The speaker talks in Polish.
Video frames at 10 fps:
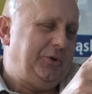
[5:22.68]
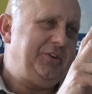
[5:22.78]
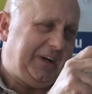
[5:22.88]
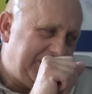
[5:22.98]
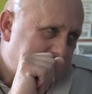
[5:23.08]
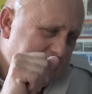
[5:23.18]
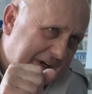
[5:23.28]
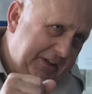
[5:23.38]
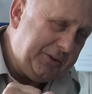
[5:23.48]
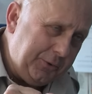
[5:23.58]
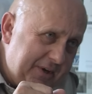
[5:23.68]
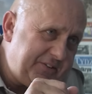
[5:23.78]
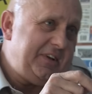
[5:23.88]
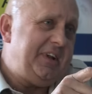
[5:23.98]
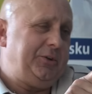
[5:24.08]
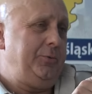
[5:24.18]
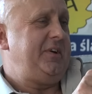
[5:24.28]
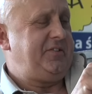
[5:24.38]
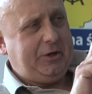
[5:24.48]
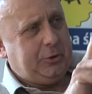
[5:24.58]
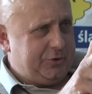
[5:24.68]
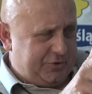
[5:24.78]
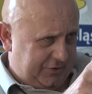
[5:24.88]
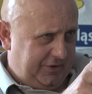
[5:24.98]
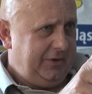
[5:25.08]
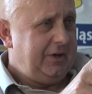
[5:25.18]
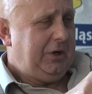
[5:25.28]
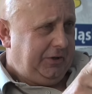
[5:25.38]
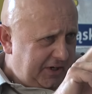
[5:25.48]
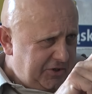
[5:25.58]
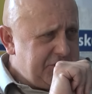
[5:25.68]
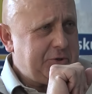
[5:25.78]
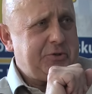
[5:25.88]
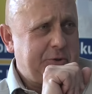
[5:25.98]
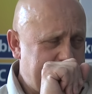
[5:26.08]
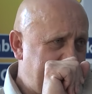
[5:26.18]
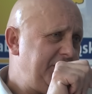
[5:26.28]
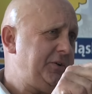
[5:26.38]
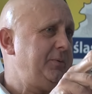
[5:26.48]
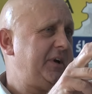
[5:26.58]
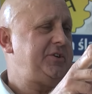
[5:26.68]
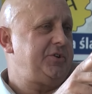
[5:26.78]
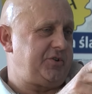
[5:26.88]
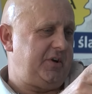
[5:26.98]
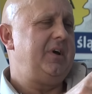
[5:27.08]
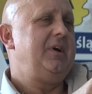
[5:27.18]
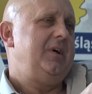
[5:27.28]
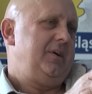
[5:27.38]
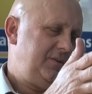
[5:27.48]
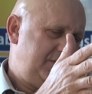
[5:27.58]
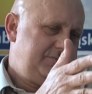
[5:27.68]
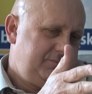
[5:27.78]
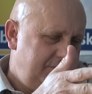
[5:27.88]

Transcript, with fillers: No tak, no tak. Natomiast, natomiast na gorąco też ciężko się rozmawia, tym bardziej, że y,